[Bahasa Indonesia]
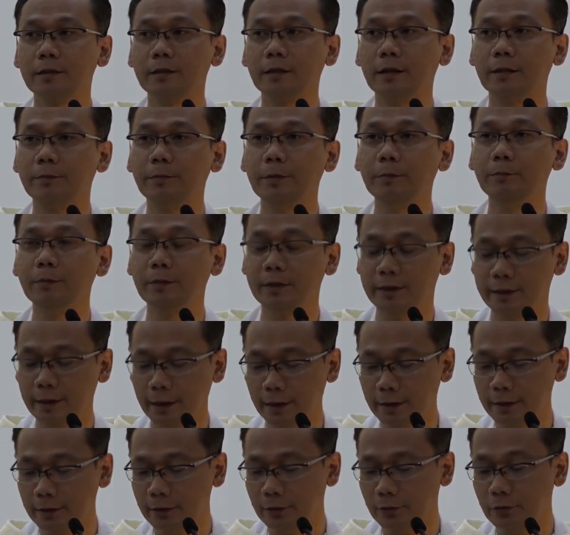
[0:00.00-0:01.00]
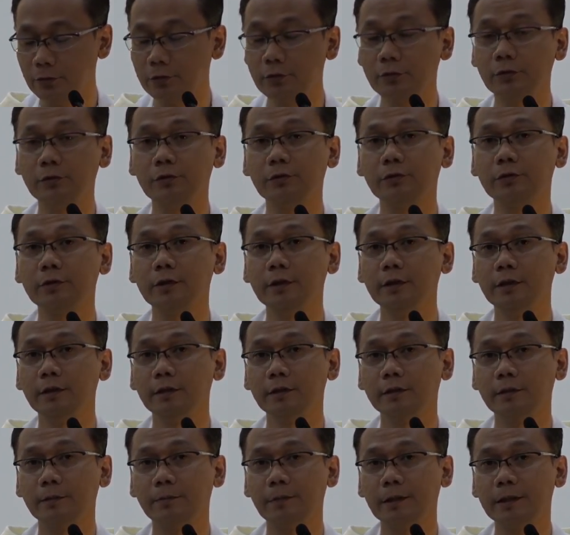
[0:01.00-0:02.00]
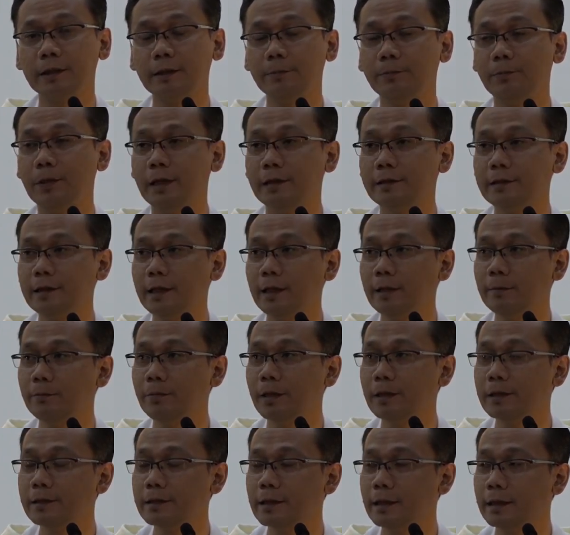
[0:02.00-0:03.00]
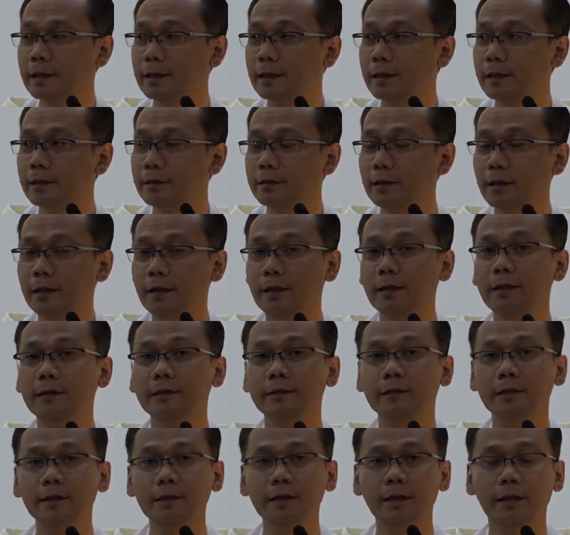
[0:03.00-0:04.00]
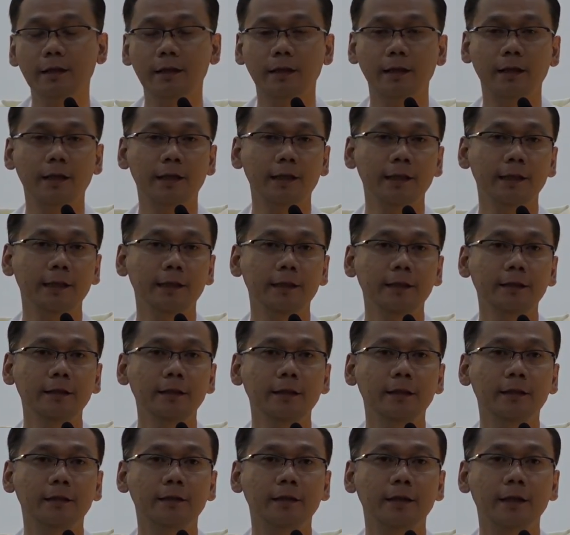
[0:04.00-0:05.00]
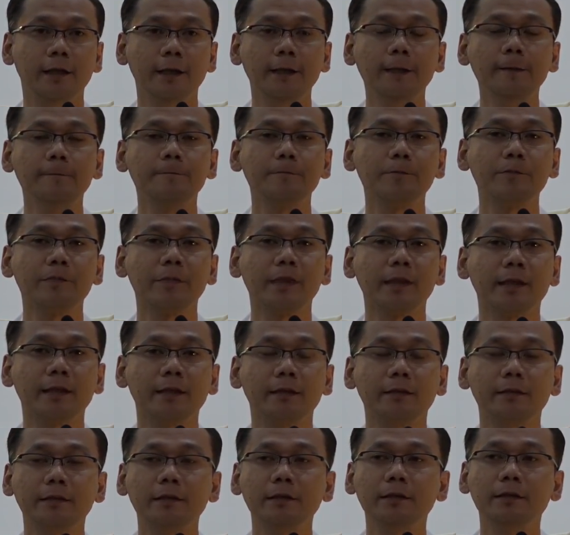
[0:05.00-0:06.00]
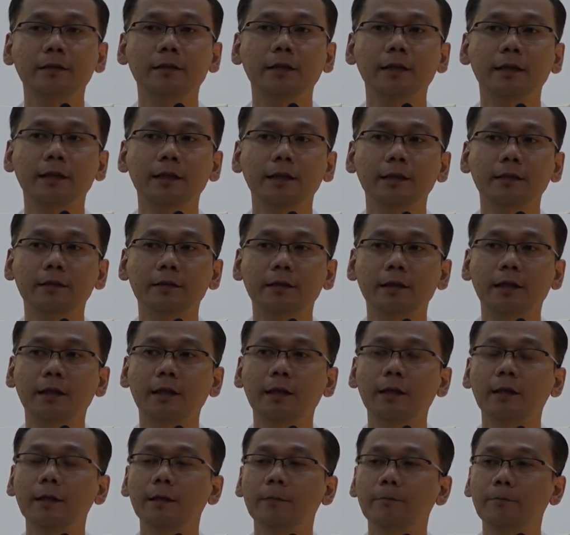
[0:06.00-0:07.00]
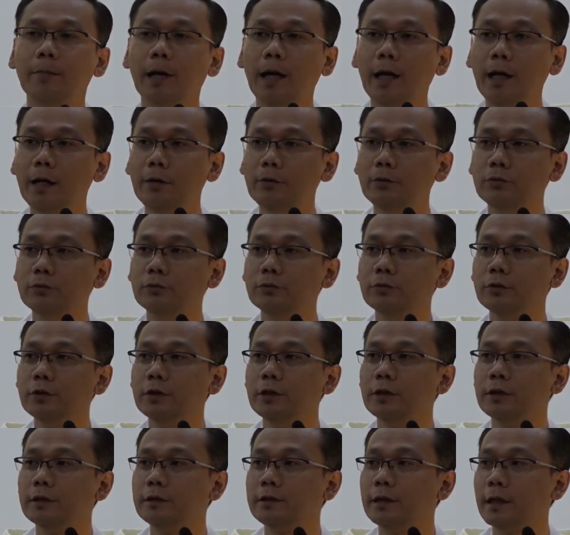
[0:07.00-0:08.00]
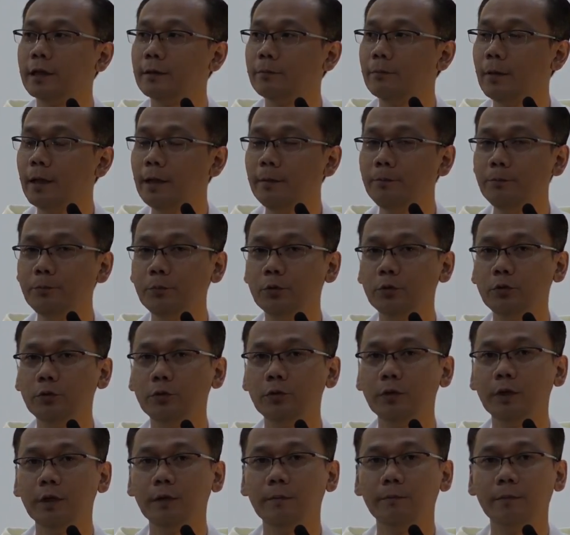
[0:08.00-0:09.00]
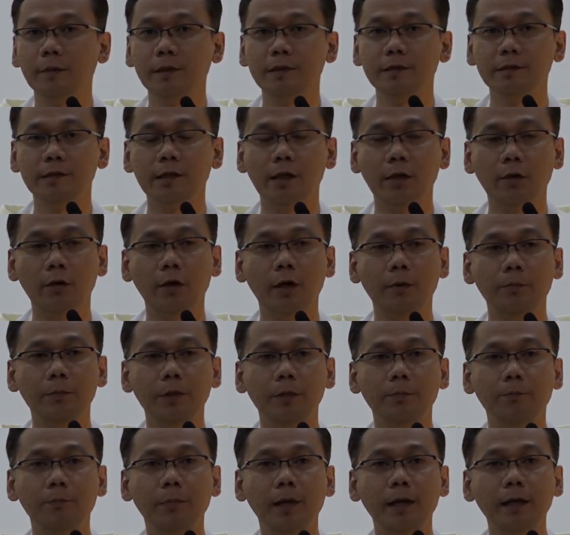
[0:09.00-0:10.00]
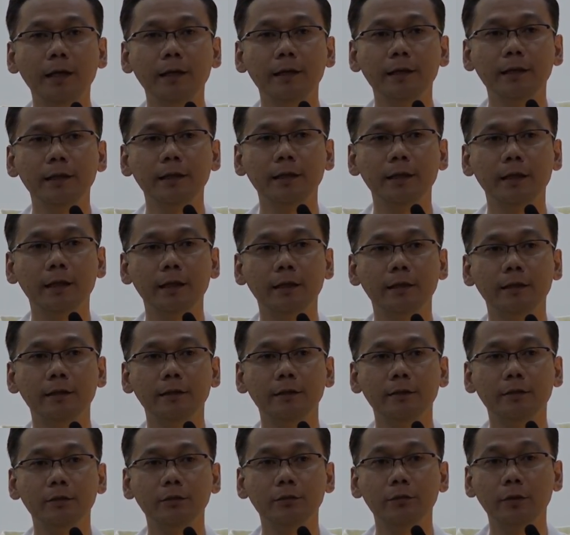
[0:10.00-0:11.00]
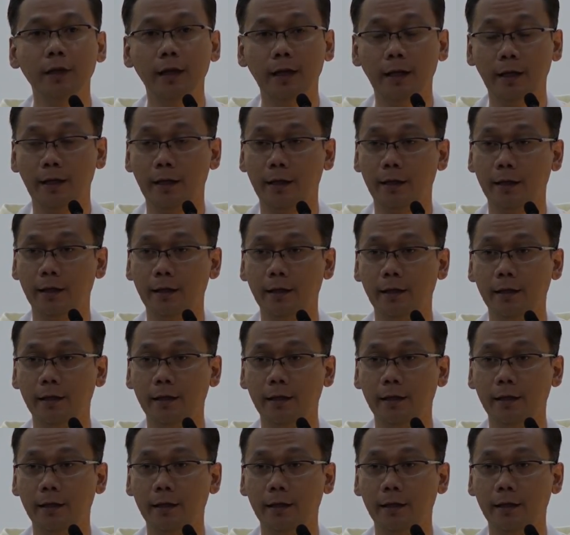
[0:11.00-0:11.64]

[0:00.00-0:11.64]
tetapi menjadi kudus seperti bacaan-bacaan yang kita dengar hari ini adalah ketika kita mau dan mampu menjawabi panggilan Tuhan.